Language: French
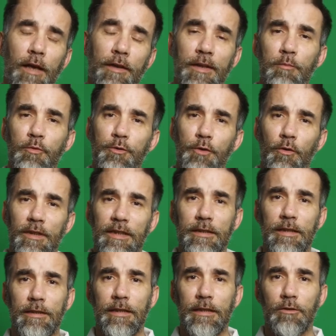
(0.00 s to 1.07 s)
Un débutant
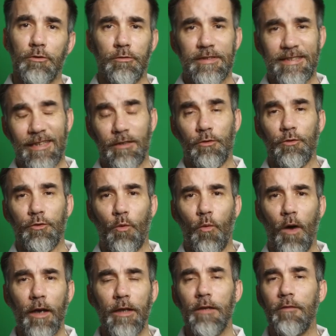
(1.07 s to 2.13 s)
est index
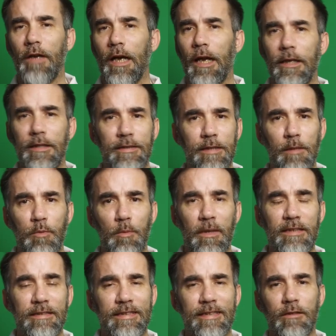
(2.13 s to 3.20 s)
53, il va réaliser à peu
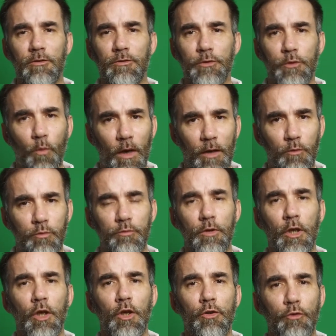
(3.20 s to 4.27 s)
près 53
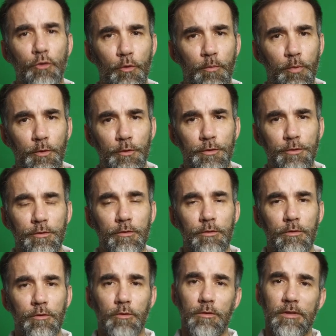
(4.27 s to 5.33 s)
coups de plus
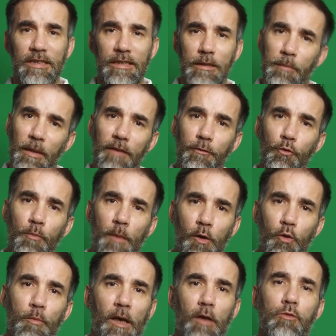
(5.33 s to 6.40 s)
que ce qui est prévu
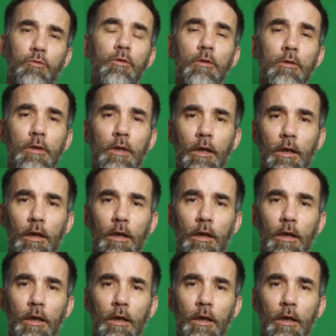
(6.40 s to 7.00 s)
par le parcours.